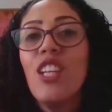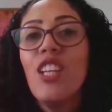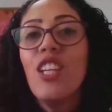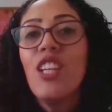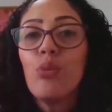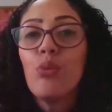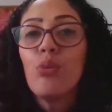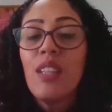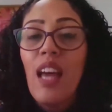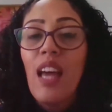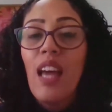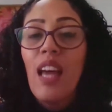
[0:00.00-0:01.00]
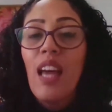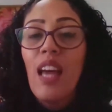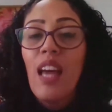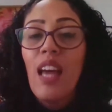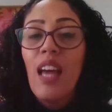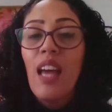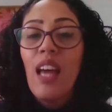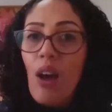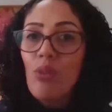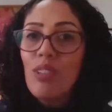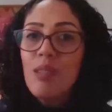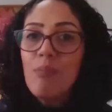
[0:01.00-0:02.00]
vai voltar, a energia
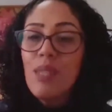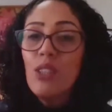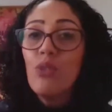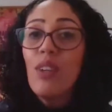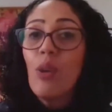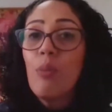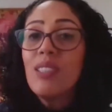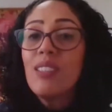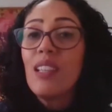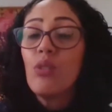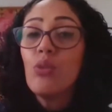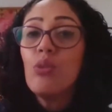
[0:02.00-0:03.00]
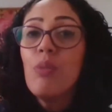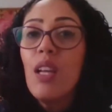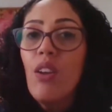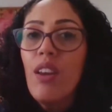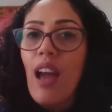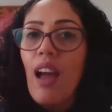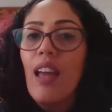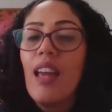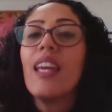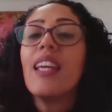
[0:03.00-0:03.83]
sexual, libido, vai começar tudo a melhorar.